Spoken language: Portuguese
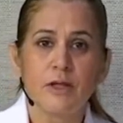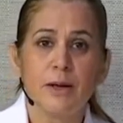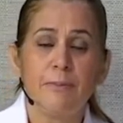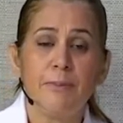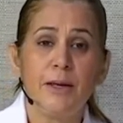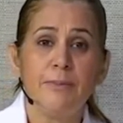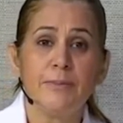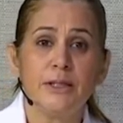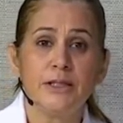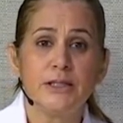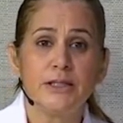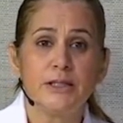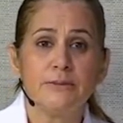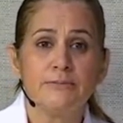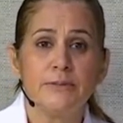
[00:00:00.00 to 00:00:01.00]

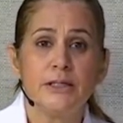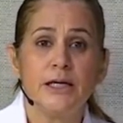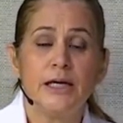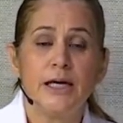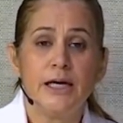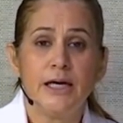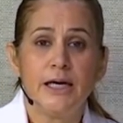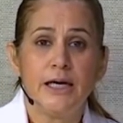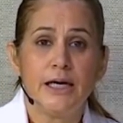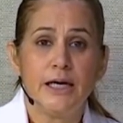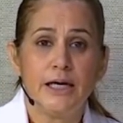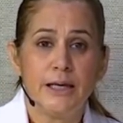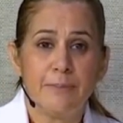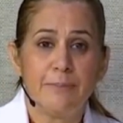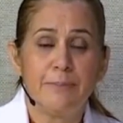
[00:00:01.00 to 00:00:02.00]
membrana
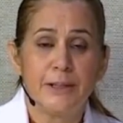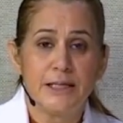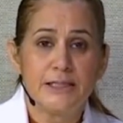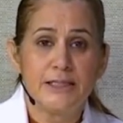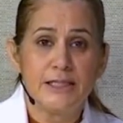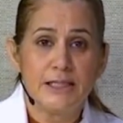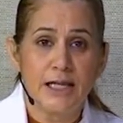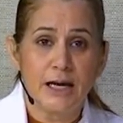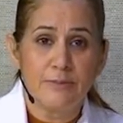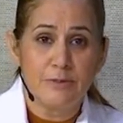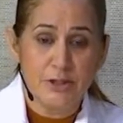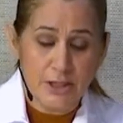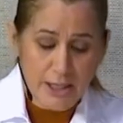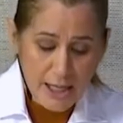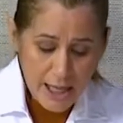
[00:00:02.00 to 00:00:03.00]
é,
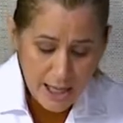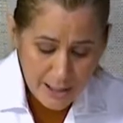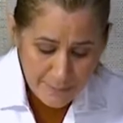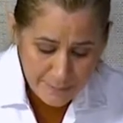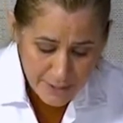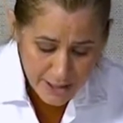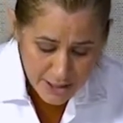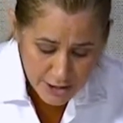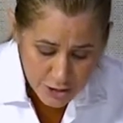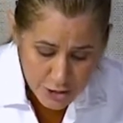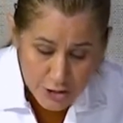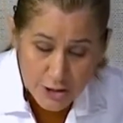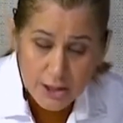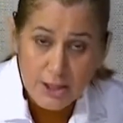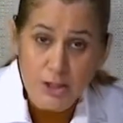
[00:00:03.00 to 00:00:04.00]
pré-sináptica. A
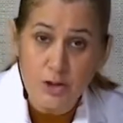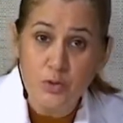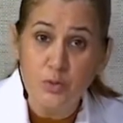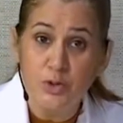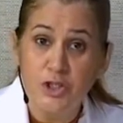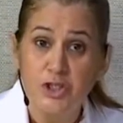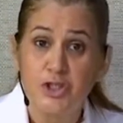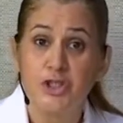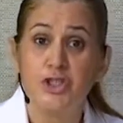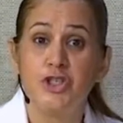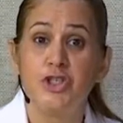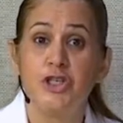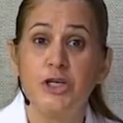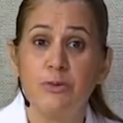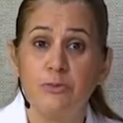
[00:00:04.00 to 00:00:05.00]
partir do
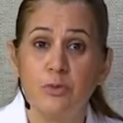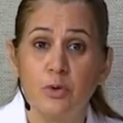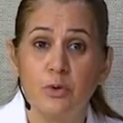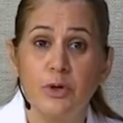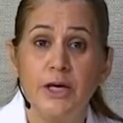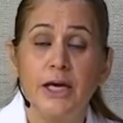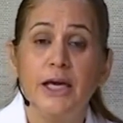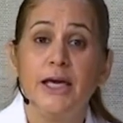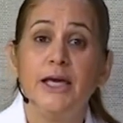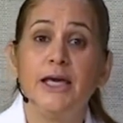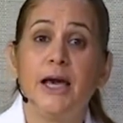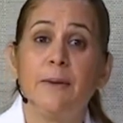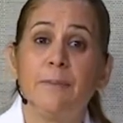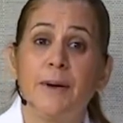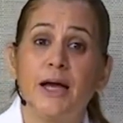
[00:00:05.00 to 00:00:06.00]
estímulo e
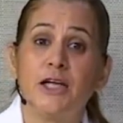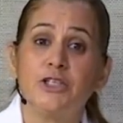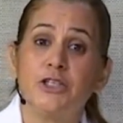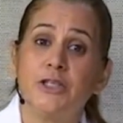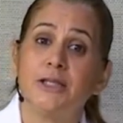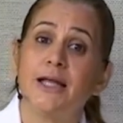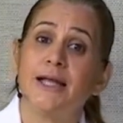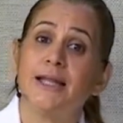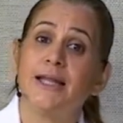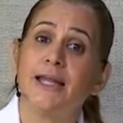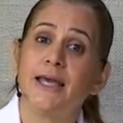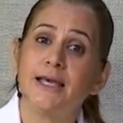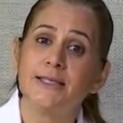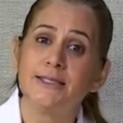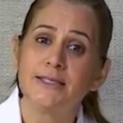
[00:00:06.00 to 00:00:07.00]
a partir da
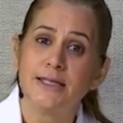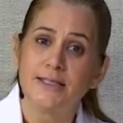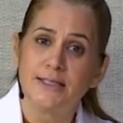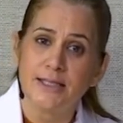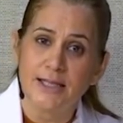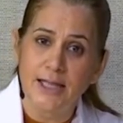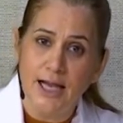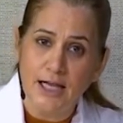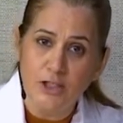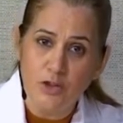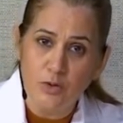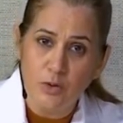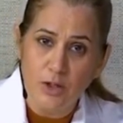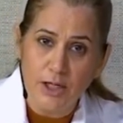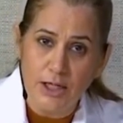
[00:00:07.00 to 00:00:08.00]
necessidade
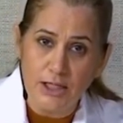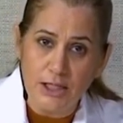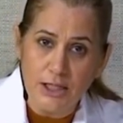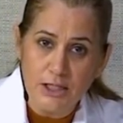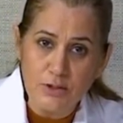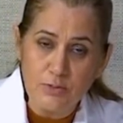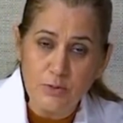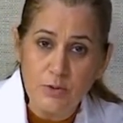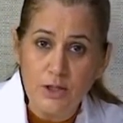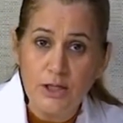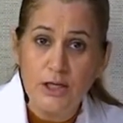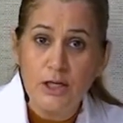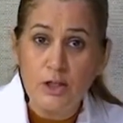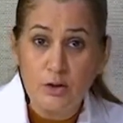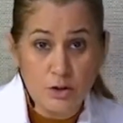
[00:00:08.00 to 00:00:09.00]
do organismo,
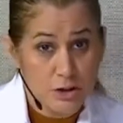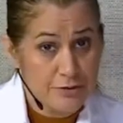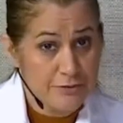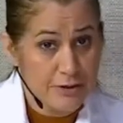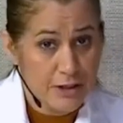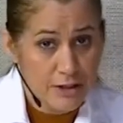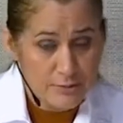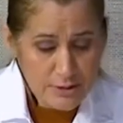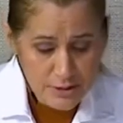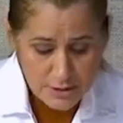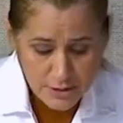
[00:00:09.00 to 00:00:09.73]
nós já falamos